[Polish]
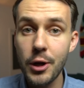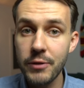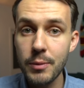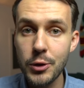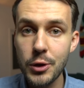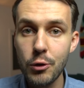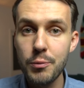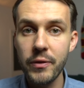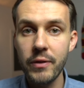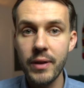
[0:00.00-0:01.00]
No i w tym odcinku
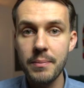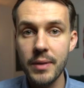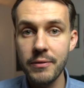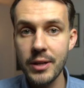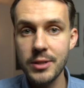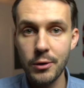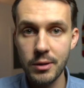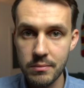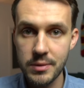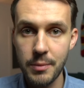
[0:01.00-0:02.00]
powiem Wam więcej o
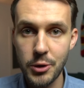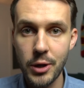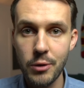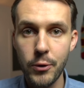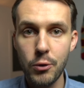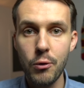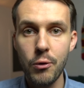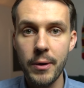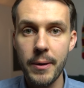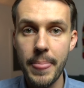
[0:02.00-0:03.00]
tym zamieszaniu
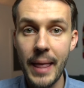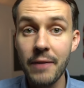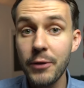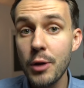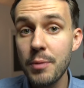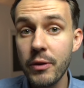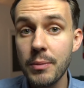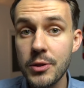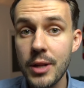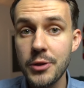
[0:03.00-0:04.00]
wokół y, Alfy, no i powiem
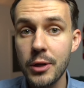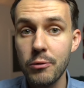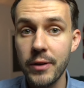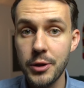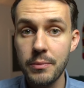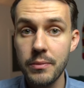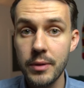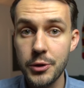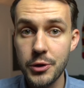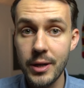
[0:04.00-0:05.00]
też, dlaczego
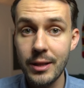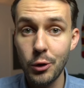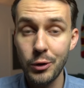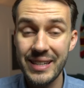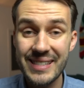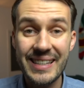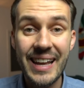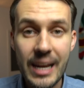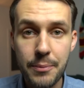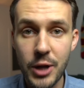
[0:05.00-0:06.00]
uważam, że to jest
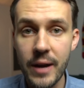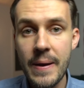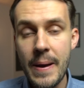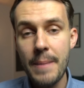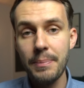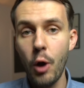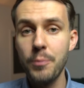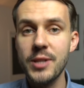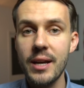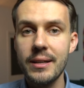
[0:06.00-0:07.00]
najlepsza
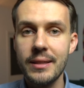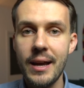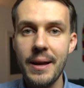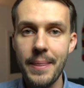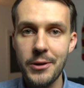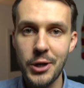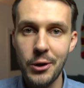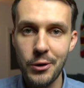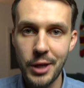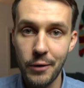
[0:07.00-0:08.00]
opcja dla
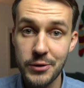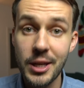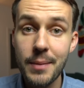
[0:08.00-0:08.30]
naszego kierowcy.